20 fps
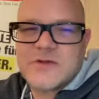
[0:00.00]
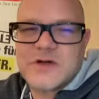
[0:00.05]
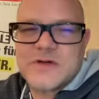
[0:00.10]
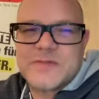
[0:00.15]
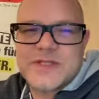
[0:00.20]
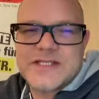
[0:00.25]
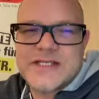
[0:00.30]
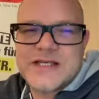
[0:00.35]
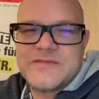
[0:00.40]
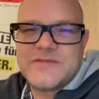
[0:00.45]
War
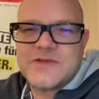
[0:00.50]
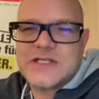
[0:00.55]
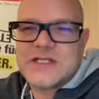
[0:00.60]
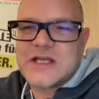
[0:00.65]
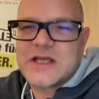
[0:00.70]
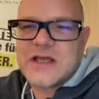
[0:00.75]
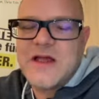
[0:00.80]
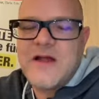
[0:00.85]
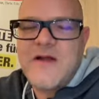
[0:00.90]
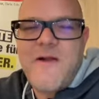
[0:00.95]
mir sehr
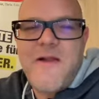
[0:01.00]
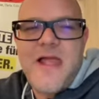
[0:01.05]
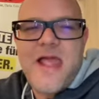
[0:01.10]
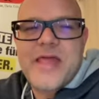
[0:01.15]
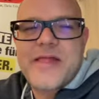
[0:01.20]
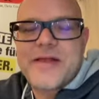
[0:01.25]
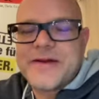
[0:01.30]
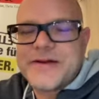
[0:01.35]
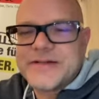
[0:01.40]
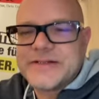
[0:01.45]
wichtig.
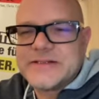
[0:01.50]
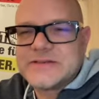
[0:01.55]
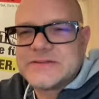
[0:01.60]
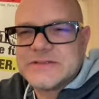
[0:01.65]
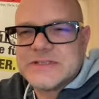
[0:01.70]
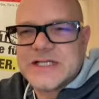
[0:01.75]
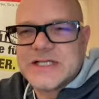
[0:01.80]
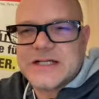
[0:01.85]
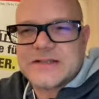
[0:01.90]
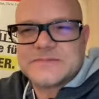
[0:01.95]

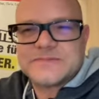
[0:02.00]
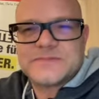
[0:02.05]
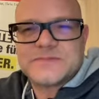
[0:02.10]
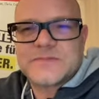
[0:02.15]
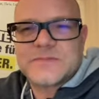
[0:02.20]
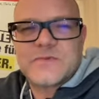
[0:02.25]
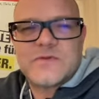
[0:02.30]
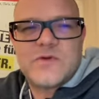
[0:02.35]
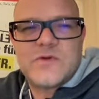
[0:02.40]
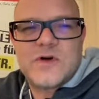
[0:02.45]
Ja,
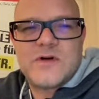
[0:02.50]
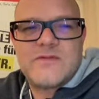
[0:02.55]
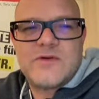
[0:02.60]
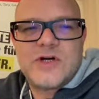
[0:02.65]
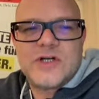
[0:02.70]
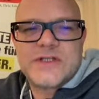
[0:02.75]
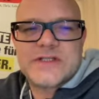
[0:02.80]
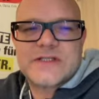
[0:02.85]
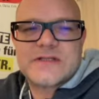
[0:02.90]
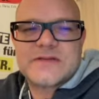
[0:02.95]

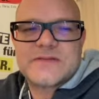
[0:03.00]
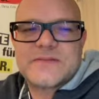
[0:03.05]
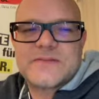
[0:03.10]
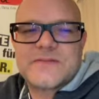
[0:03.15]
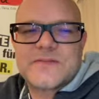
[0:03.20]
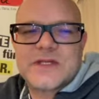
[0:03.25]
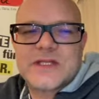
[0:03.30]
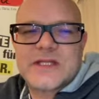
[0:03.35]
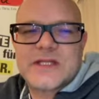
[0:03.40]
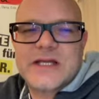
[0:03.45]
Vorwort,
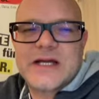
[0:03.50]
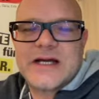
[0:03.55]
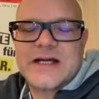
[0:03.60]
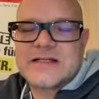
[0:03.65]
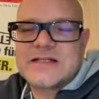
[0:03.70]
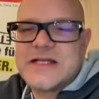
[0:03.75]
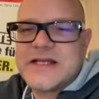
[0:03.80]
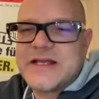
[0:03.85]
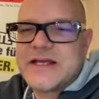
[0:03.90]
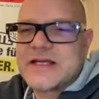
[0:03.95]
da
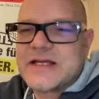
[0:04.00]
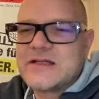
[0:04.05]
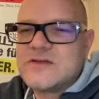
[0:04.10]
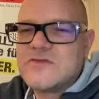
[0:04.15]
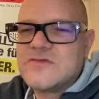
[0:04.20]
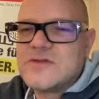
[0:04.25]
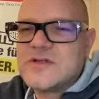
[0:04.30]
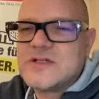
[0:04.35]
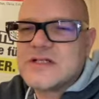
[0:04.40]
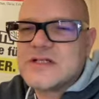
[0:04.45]
erkläre
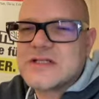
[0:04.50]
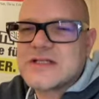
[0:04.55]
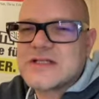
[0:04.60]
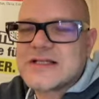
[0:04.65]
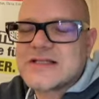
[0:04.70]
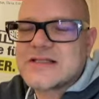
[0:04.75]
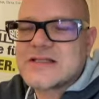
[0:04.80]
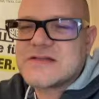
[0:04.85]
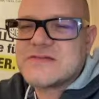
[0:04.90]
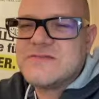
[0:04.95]
nur,
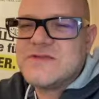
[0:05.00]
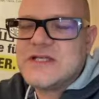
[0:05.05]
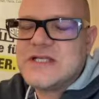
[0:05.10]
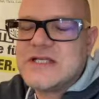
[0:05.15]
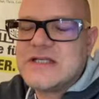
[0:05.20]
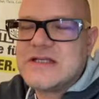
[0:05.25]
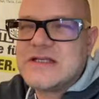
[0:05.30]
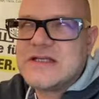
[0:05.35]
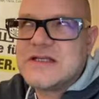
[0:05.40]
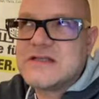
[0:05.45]
dass es
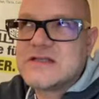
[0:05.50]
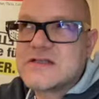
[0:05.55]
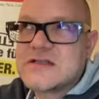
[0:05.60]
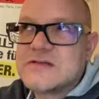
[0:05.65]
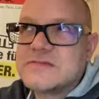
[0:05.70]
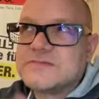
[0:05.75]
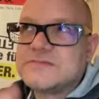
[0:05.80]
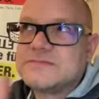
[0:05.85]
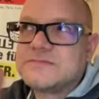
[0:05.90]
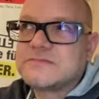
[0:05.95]
wichtig
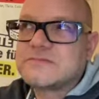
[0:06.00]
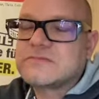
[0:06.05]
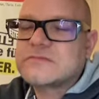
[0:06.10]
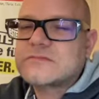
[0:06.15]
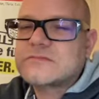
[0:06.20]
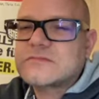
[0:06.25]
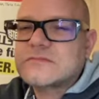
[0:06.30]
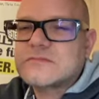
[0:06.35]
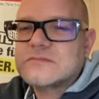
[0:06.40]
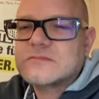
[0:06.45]
ist,
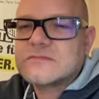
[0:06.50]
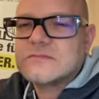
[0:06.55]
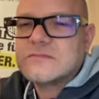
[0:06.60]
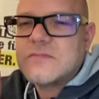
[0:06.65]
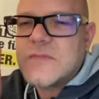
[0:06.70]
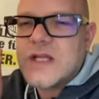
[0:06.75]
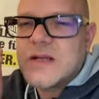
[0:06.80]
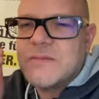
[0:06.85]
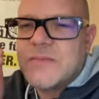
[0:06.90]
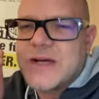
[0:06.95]

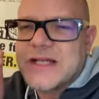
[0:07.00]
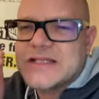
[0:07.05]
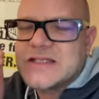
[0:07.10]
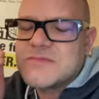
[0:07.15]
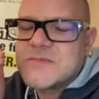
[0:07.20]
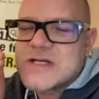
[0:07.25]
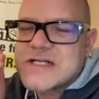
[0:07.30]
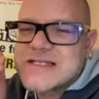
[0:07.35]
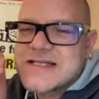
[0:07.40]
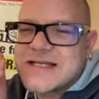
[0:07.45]

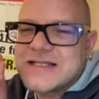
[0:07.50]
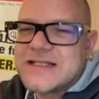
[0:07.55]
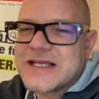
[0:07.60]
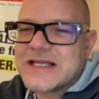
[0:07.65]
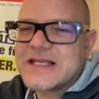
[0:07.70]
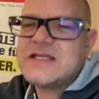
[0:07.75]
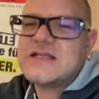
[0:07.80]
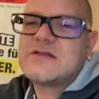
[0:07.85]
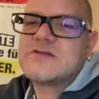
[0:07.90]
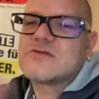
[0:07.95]
manchmal
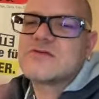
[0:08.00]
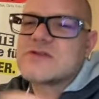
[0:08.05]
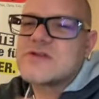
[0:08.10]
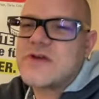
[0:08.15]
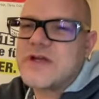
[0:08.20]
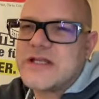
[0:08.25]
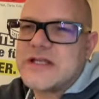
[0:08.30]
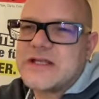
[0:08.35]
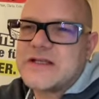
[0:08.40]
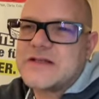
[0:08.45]
seine Richtung zu
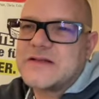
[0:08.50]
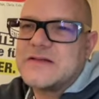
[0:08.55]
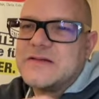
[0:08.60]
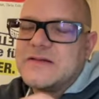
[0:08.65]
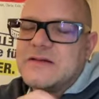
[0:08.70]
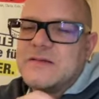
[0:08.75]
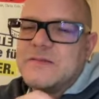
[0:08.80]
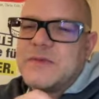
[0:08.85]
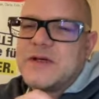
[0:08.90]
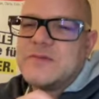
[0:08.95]
ändern
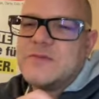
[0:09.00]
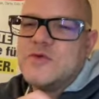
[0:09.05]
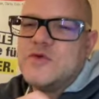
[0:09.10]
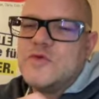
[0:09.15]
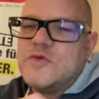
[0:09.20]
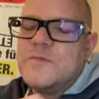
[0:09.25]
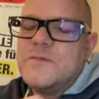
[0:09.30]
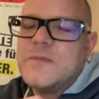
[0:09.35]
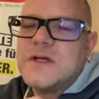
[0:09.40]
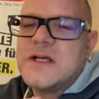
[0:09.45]
beim
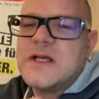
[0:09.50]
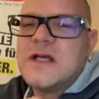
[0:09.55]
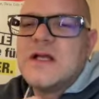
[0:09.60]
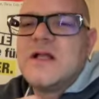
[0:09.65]
Üben.